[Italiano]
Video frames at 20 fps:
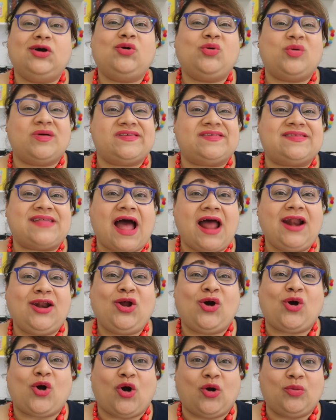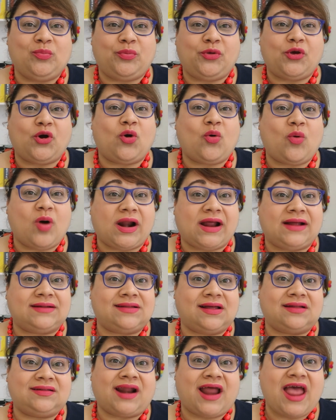Io quest'anno compio
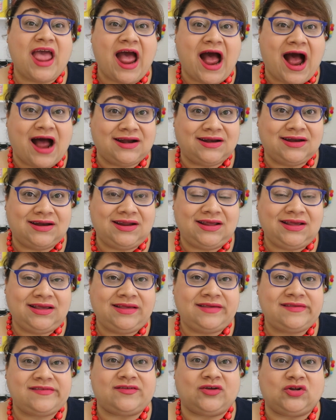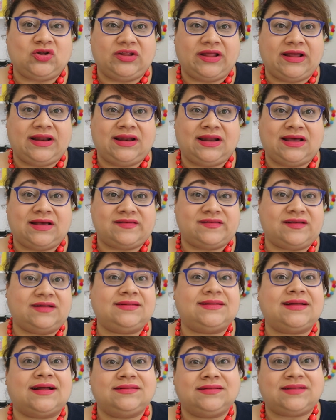43 anni, sono del
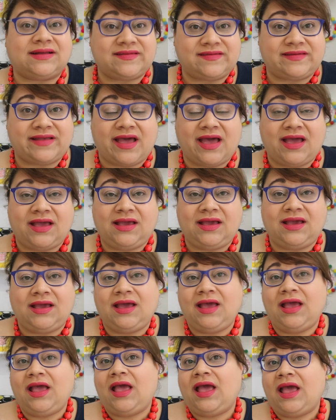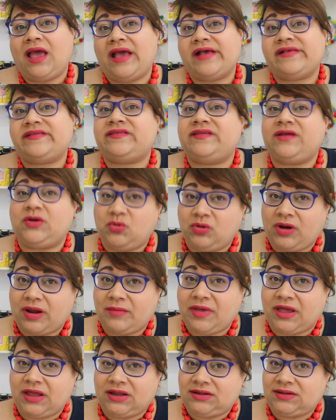76 e
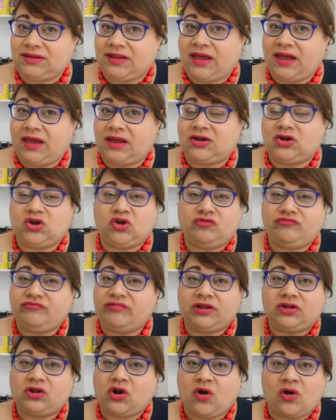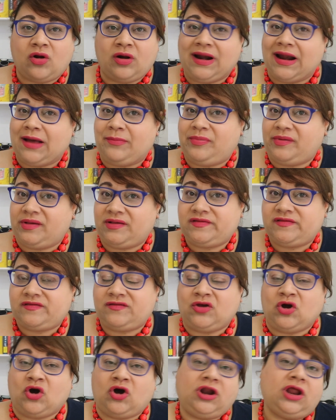sicuramente non vedrò la
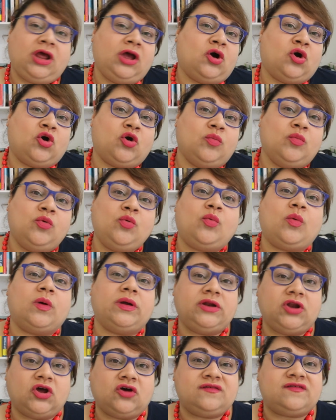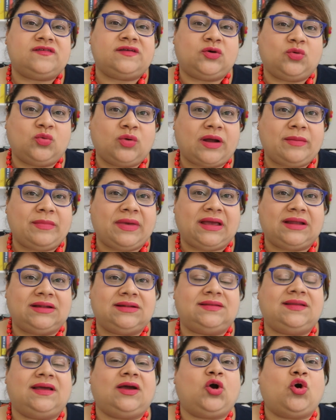pensione o comunque non
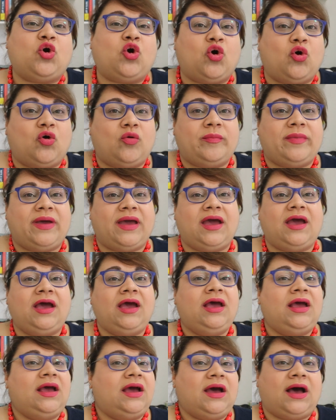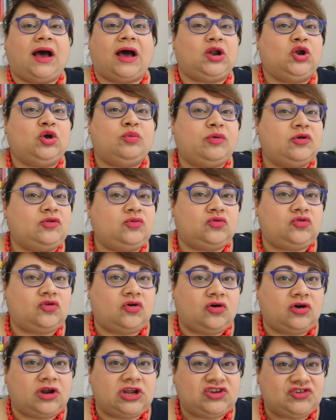sicuramente come hanno
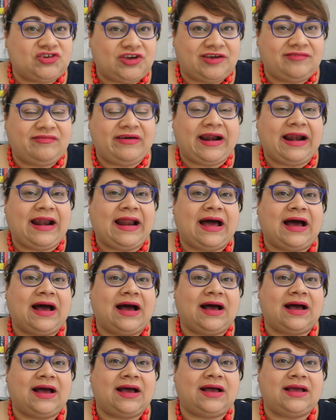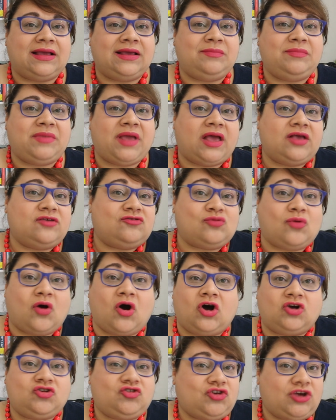potuto riceverla i miei
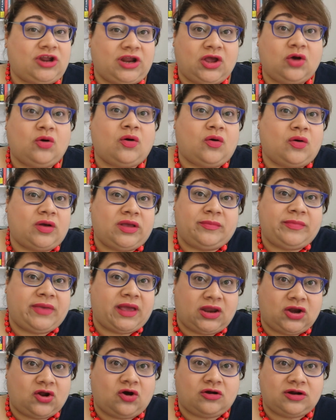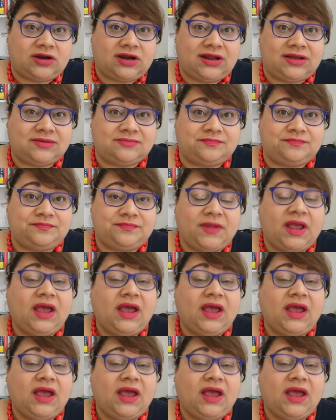suoceri o i miei nonni.